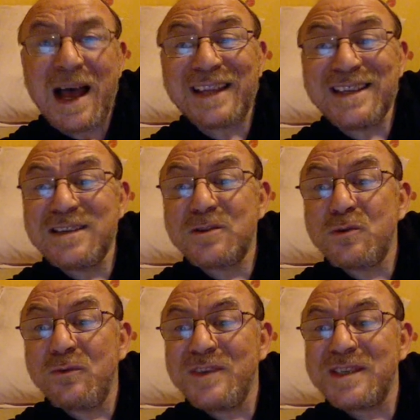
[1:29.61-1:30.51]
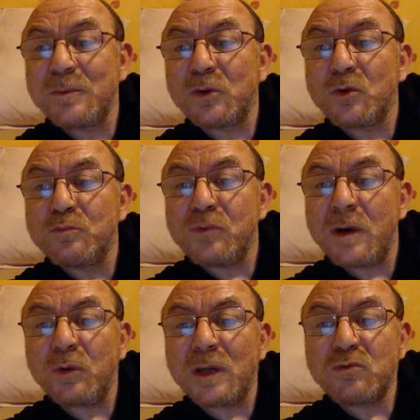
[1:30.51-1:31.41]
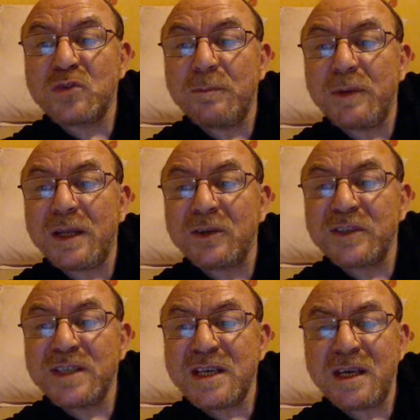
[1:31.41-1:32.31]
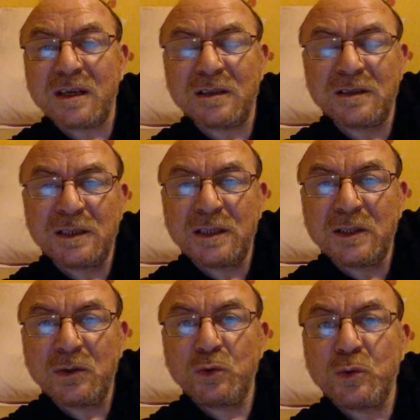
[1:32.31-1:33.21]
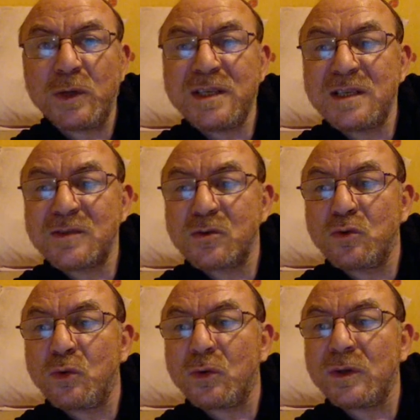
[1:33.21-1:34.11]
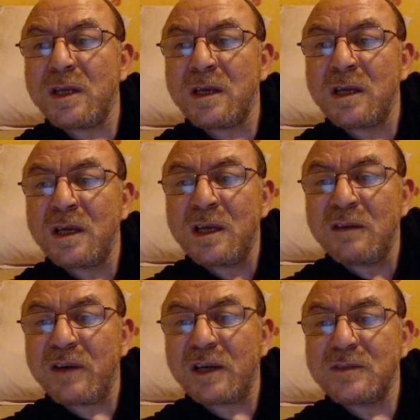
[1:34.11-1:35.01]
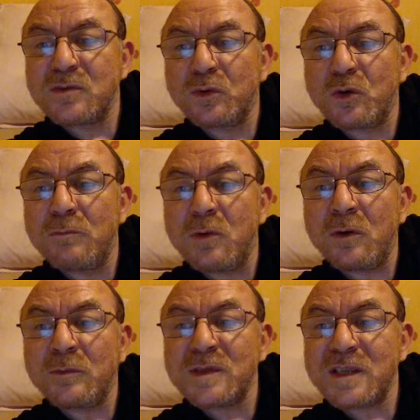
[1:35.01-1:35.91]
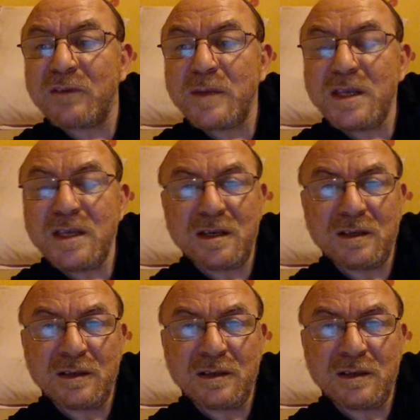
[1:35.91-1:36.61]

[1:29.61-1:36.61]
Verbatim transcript: A-t-il suffisamment de points pour la toucher pleine et entière Ou doit-il se tourner vers les autres membres de sa famille